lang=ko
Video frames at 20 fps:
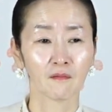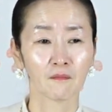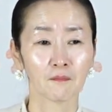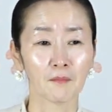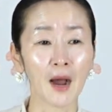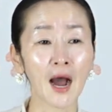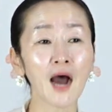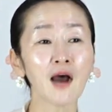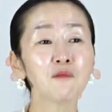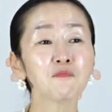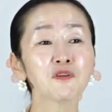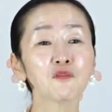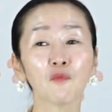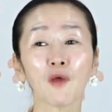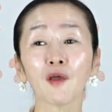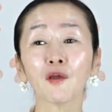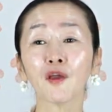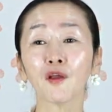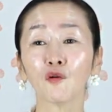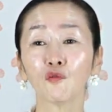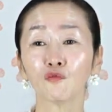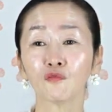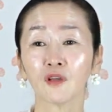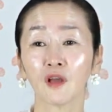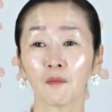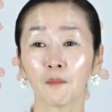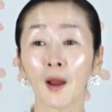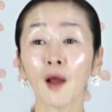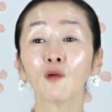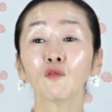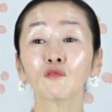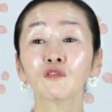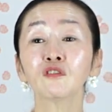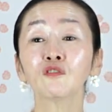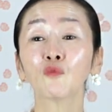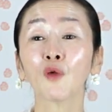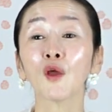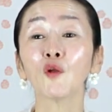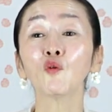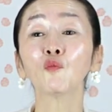마음이 왜 괴로우냐? 바로
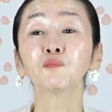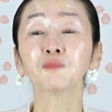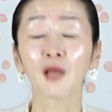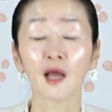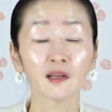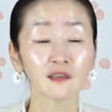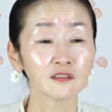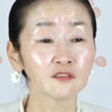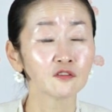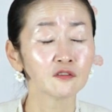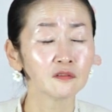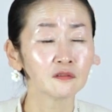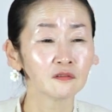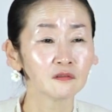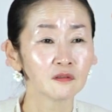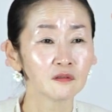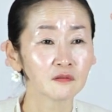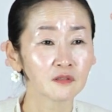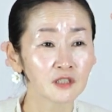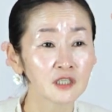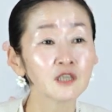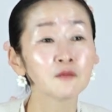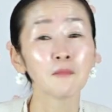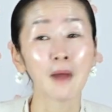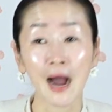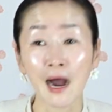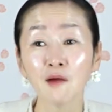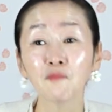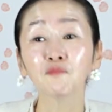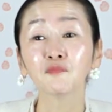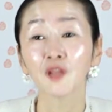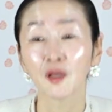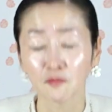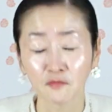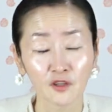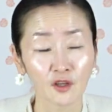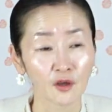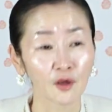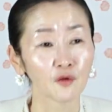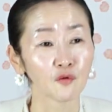그 괴롭다는 그 마음
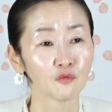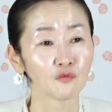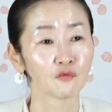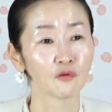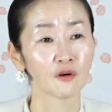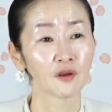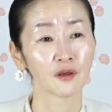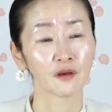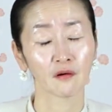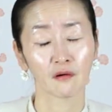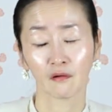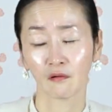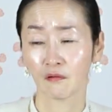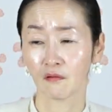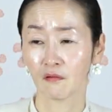때문에 괴로운 거예요.